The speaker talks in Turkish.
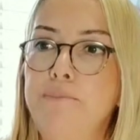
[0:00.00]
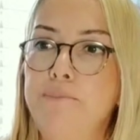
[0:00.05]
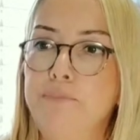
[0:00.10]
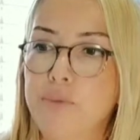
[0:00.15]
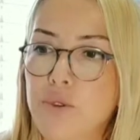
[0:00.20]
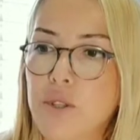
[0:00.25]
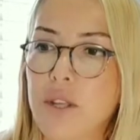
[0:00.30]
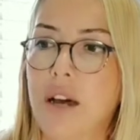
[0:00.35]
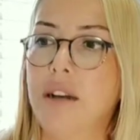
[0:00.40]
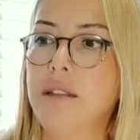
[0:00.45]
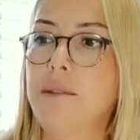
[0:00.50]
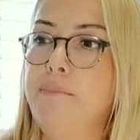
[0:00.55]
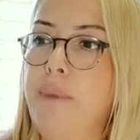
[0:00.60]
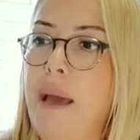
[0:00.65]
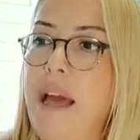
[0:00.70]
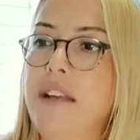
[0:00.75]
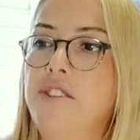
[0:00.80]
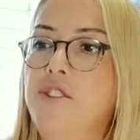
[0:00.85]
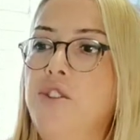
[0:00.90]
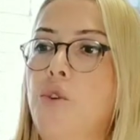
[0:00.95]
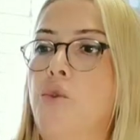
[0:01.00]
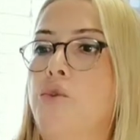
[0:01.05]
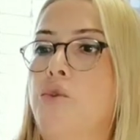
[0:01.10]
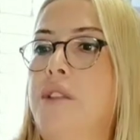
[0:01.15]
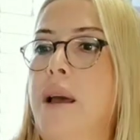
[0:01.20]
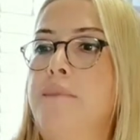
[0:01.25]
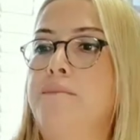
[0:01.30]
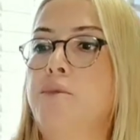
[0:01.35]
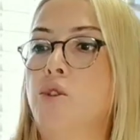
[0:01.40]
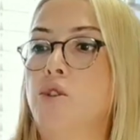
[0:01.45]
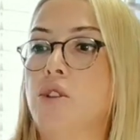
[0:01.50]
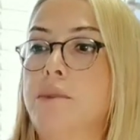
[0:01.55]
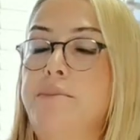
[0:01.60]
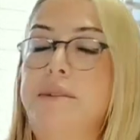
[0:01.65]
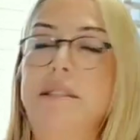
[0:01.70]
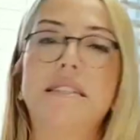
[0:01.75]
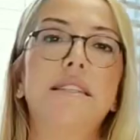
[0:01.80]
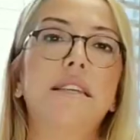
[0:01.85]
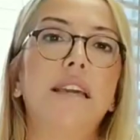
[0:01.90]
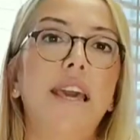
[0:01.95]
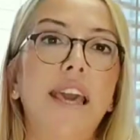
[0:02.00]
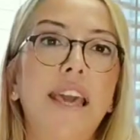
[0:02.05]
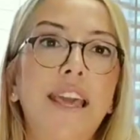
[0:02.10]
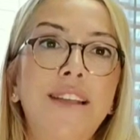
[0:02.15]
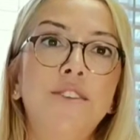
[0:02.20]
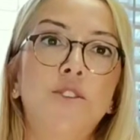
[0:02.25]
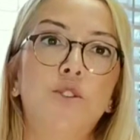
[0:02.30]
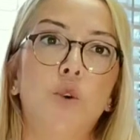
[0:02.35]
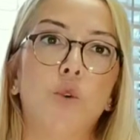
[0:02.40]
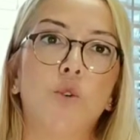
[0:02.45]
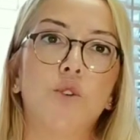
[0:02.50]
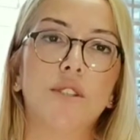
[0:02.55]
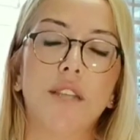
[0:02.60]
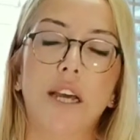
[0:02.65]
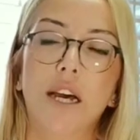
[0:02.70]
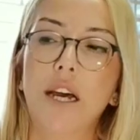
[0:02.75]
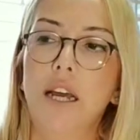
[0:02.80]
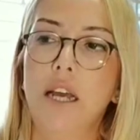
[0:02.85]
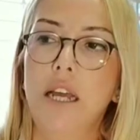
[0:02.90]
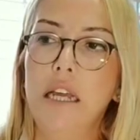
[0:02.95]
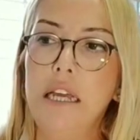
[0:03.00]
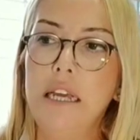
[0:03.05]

Bu saat bence önemli olabilir ki en çok da